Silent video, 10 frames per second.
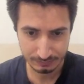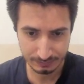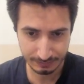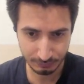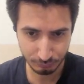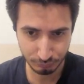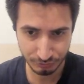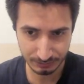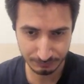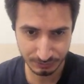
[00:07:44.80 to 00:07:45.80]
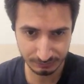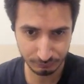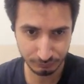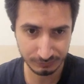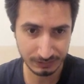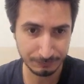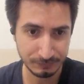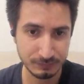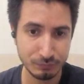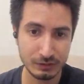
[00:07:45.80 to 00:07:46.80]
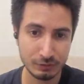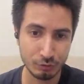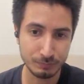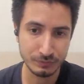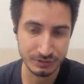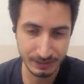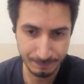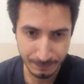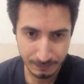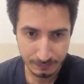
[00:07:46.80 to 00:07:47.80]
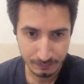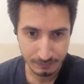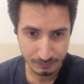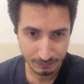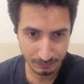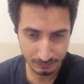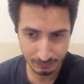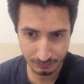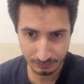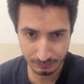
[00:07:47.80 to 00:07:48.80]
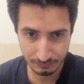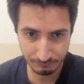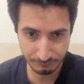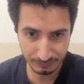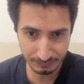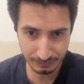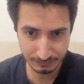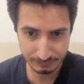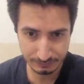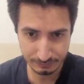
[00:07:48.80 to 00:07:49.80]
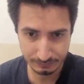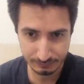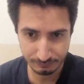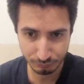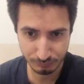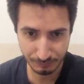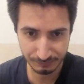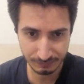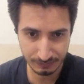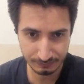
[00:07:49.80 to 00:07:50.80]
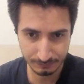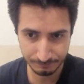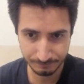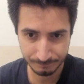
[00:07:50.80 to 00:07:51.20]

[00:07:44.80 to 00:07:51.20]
yere götürecekmişiz. O yüzden hepsini burada toplayacağım. Ee, Van'a bulmamız lazım.